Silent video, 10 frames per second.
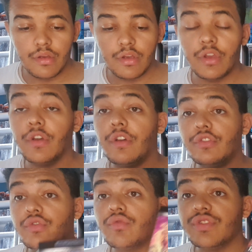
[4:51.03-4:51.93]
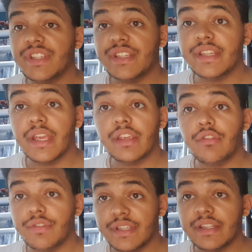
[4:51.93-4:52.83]
euh, du coup, je disais
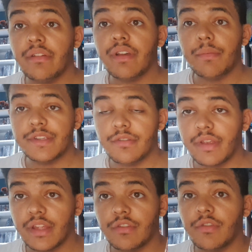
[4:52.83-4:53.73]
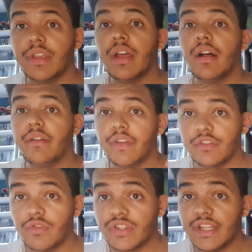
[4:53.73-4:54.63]
que c'est un vrai master 4K
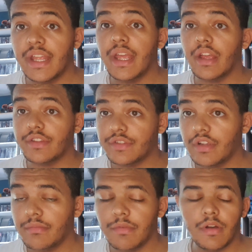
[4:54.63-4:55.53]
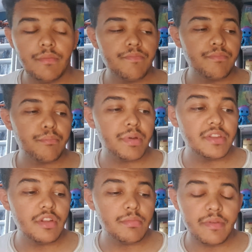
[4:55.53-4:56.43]
avec du HDR seulement.
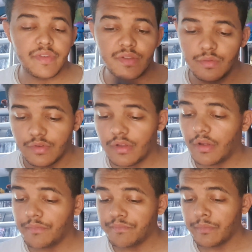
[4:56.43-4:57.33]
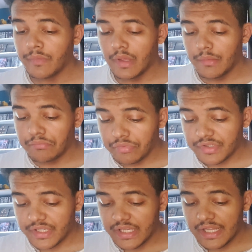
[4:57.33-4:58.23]
Pas de Dolby Vision dedans.
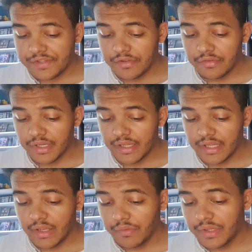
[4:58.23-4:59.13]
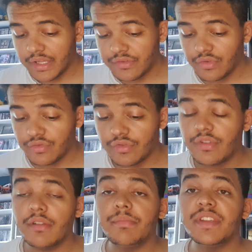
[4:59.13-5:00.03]
Pour ce qui est de la sonorité, on est sur du
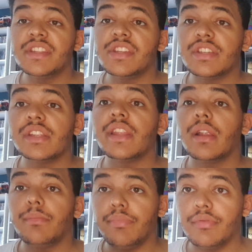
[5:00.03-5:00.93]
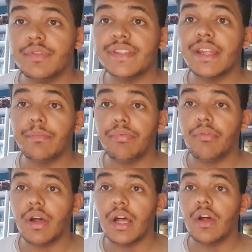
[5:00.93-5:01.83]
Dolby Digital Plus
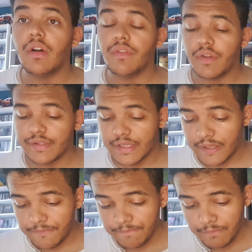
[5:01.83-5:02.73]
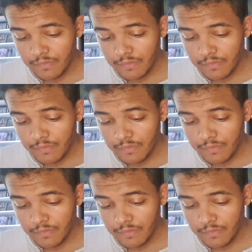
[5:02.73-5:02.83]
7.1 en français,